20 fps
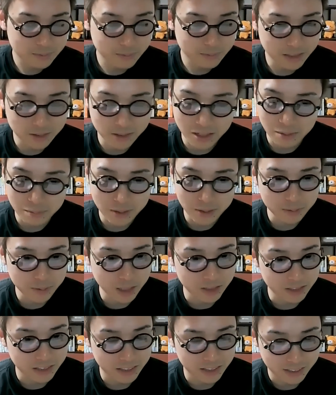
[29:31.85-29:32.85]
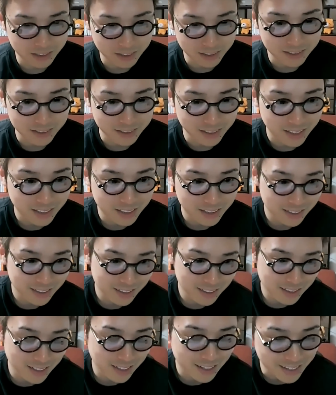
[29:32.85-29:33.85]
まあそれはあんまうまくいかなかったですね。
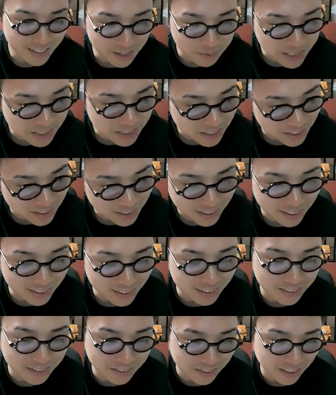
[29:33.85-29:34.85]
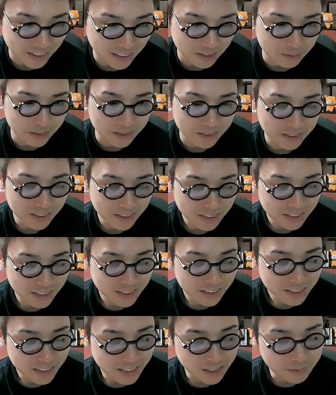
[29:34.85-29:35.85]
やめちゃったんですよね、多分。
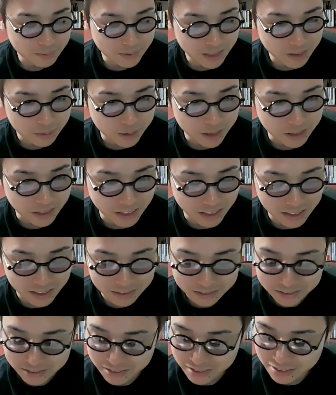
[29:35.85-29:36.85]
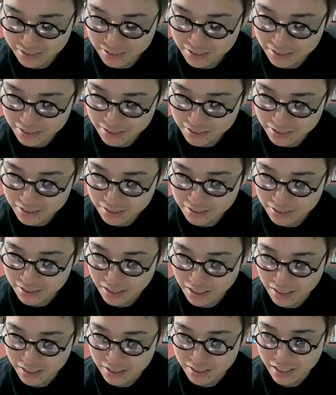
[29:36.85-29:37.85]
あんまり覚えてないけど。そ
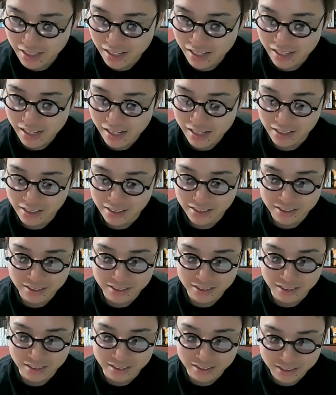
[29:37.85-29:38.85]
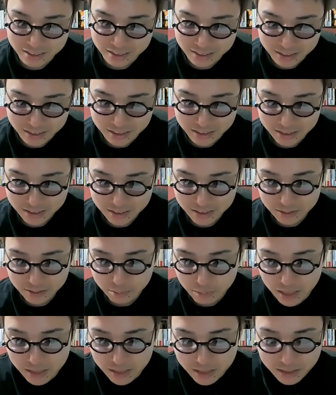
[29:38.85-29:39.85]
んなに稼げなかったし、
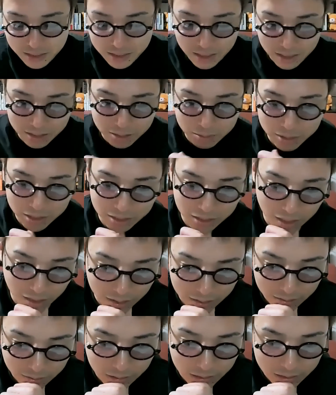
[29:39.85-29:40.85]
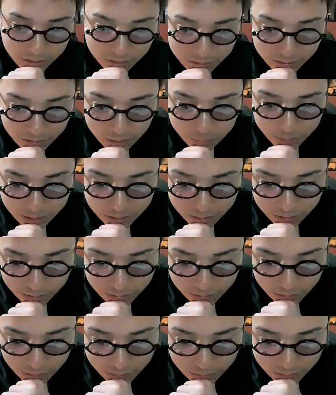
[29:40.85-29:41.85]
まあいっかと思って、割とすぐやめちゃっ
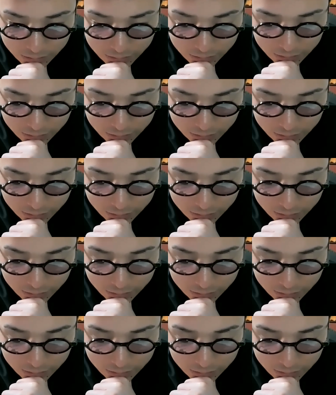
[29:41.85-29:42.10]
たんで。